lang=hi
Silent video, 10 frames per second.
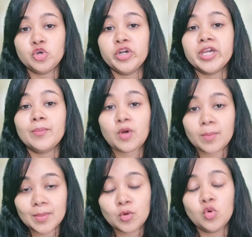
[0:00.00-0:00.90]
पीसीओडी
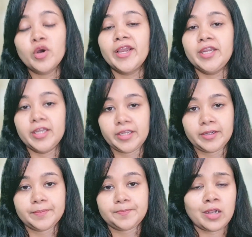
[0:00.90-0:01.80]
का प्रॉब्लम होगा ही
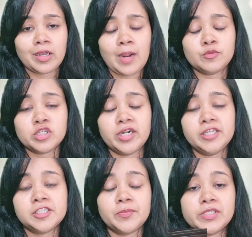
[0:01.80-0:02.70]
नहीं अगर आप
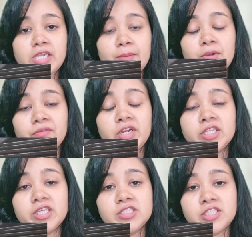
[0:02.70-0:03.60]
उस कंडीशन में जहाँ
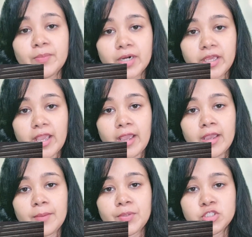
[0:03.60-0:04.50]
आपका वेट तेजी से बढ़
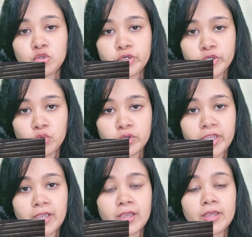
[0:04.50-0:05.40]
गया है पीसीओडी
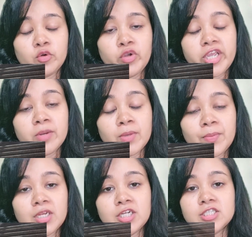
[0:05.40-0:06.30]
हो गया है
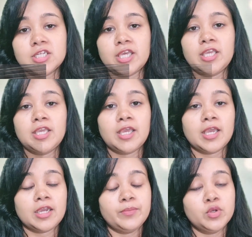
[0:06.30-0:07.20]
रूटीन में पीरियड्स
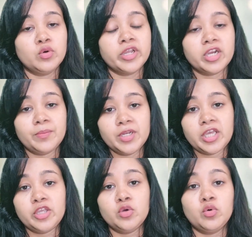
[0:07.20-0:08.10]
नहीं है कभी हो रहे हैं कभी